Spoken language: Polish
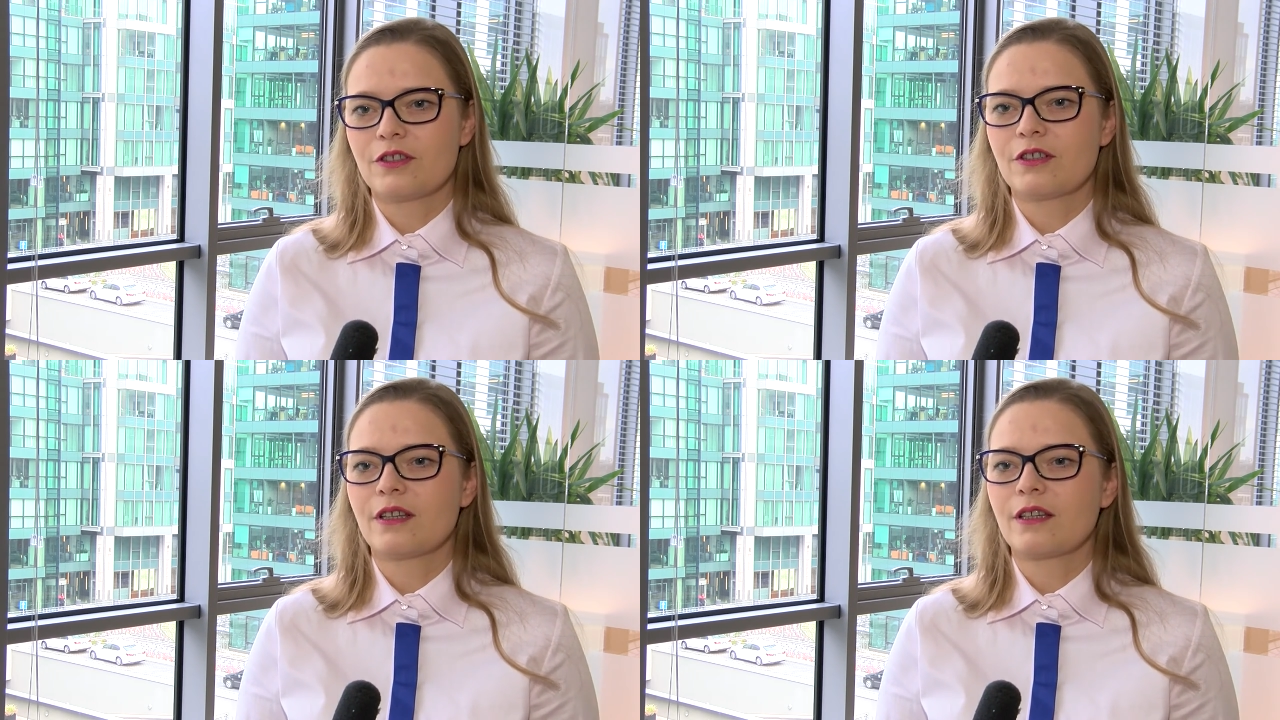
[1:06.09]

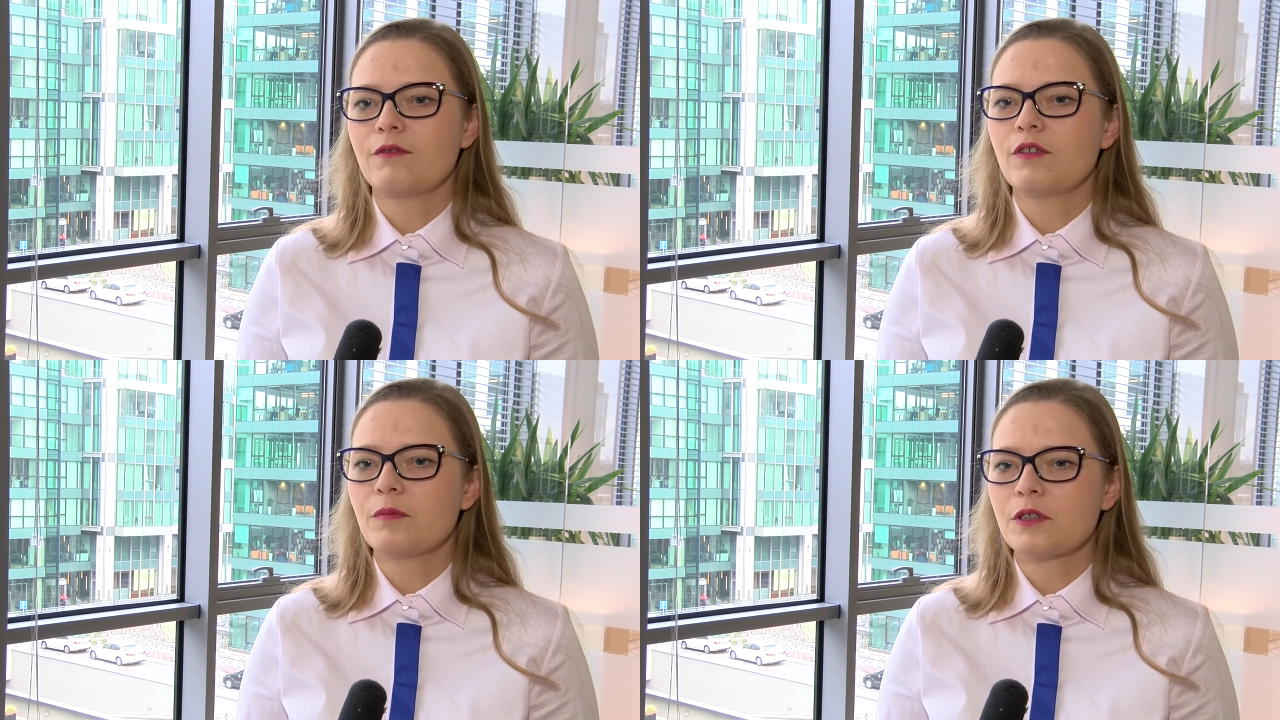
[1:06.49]
Dzięki takiej
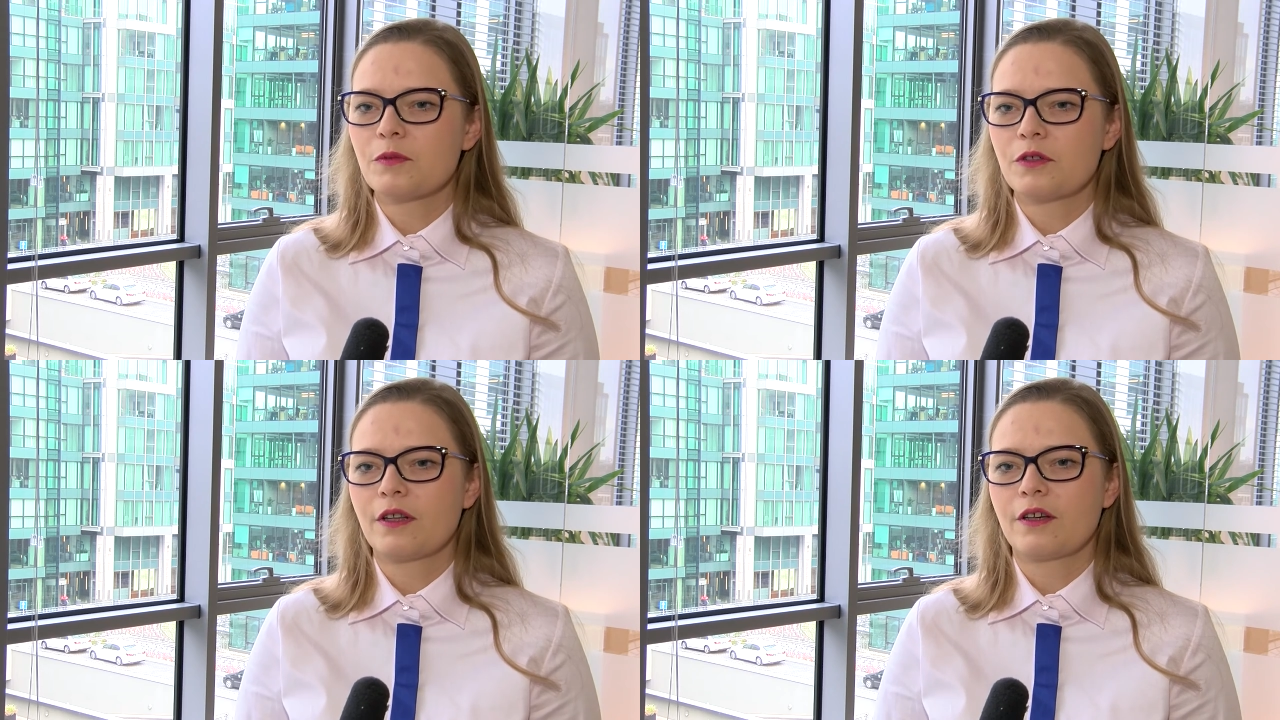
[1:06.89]
firmie
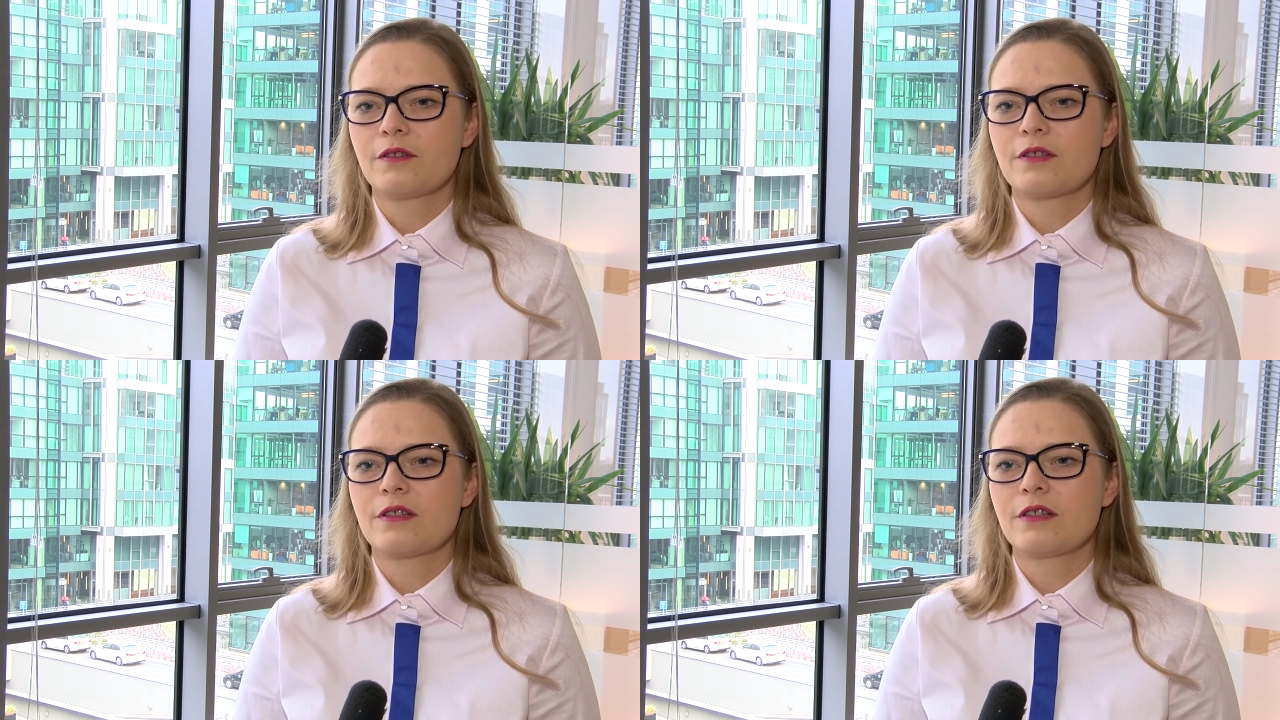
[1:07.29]

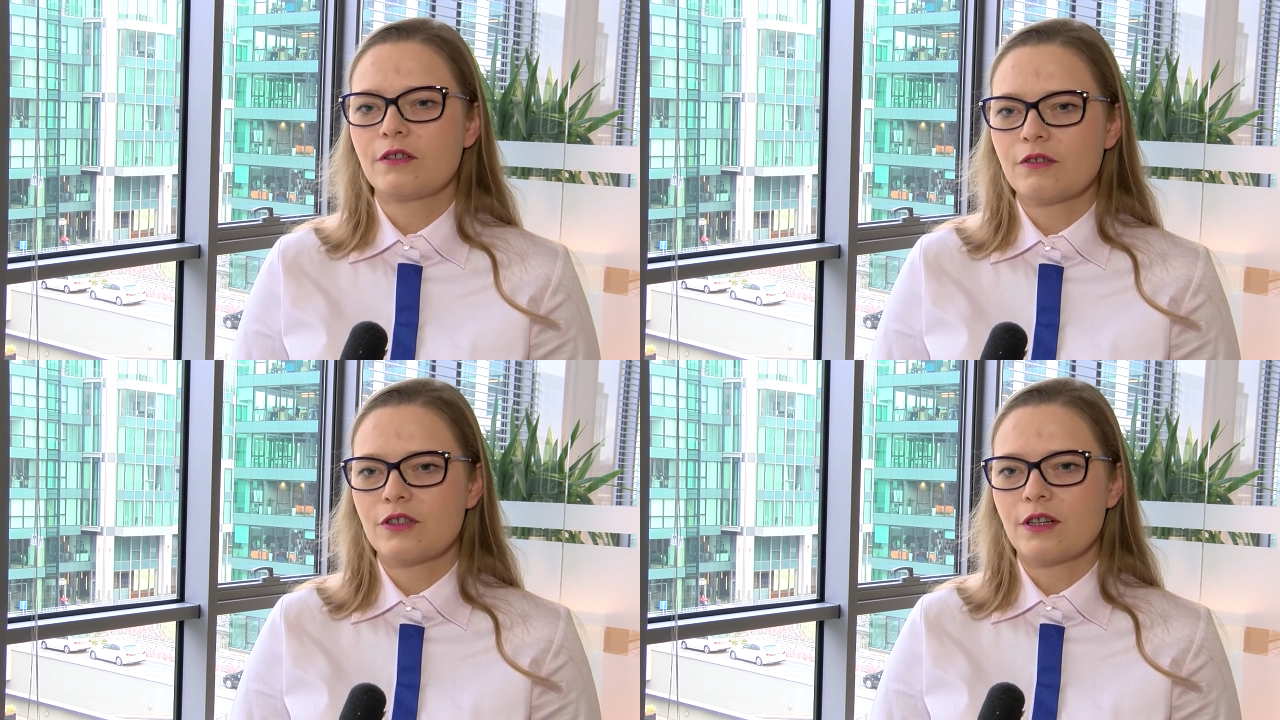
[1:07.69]
sprzątającej nie
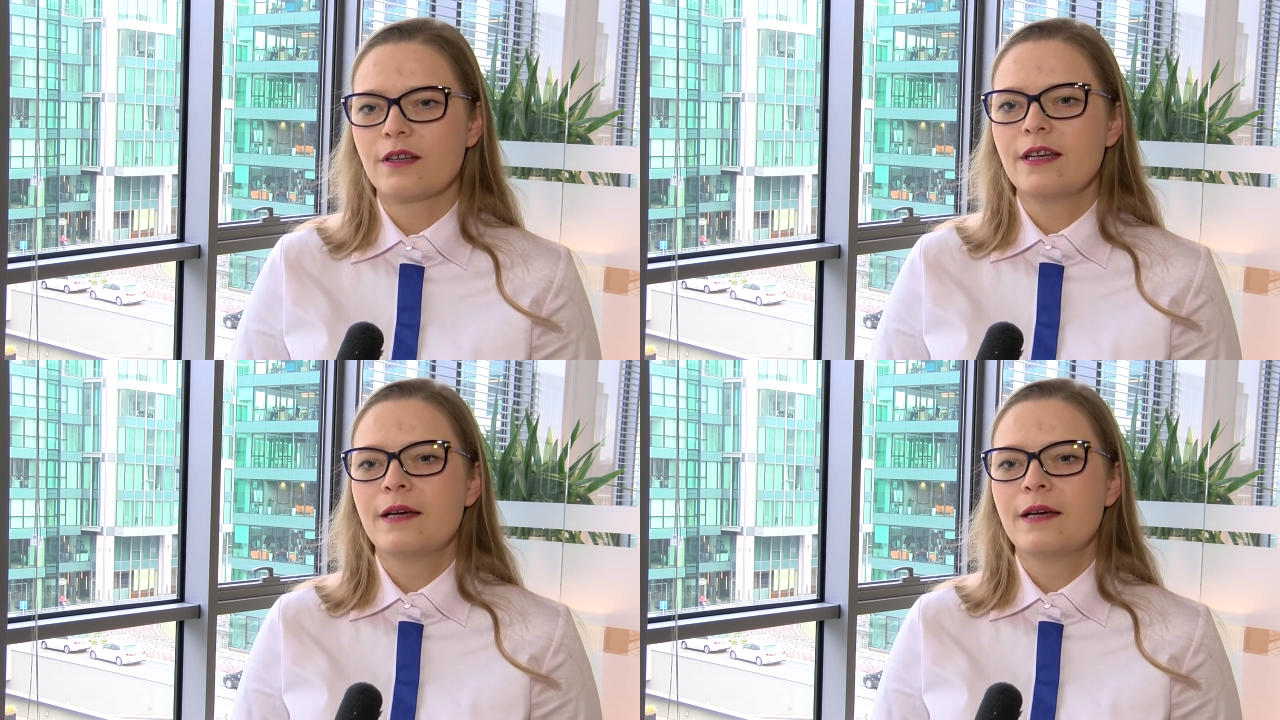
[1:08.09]
dość, że